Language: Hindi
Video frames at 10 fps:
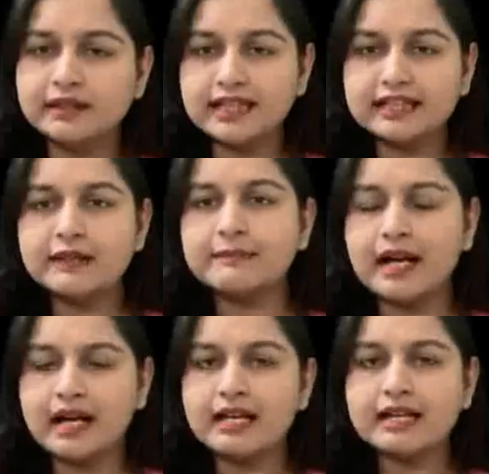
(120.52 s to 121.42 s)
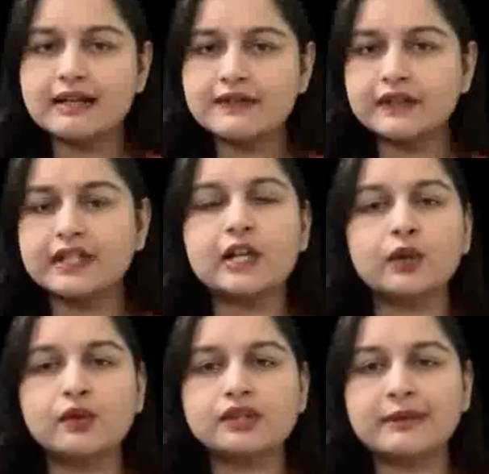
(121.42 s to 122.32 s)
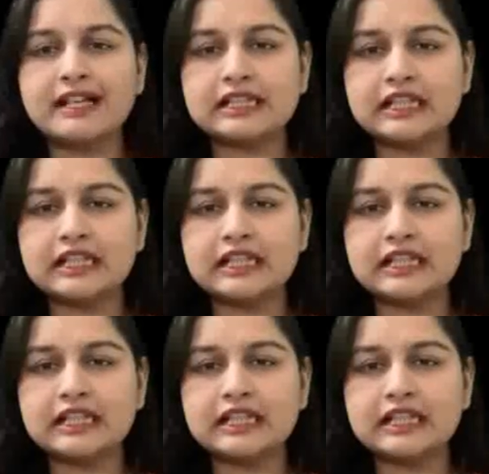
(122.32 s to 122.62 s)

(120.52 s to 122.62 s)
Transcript: बता दें महाराष्ट्र की एक लोकसभा